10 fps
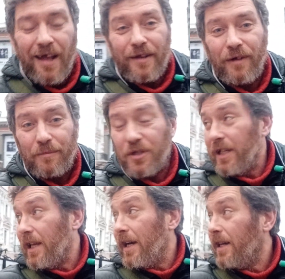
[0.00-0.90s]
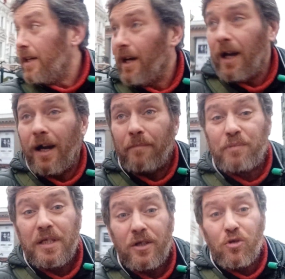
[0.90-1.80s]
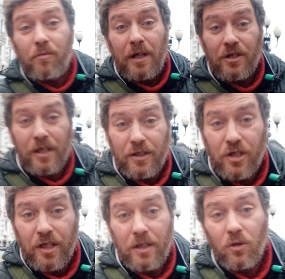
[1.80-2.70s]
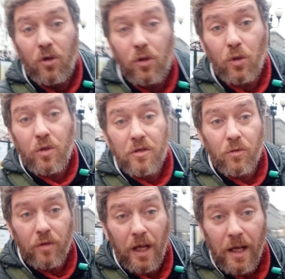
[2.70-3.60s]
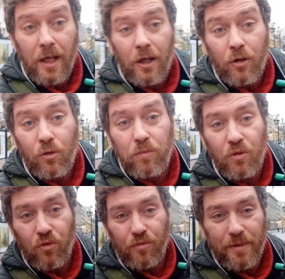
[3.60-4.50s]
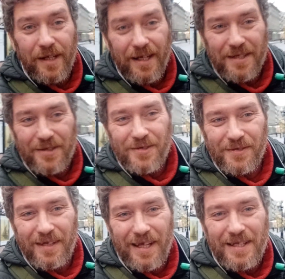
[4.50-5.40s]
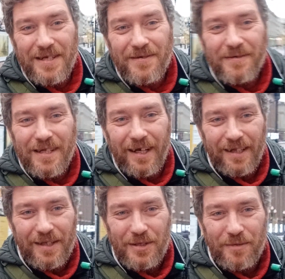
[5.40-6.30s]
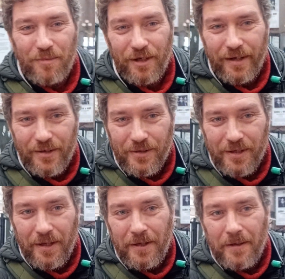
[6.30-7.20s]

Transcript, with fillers: И вообще я псих сумасшедший, но родину я люблю. Убегать отсюда я никуда не собираюсь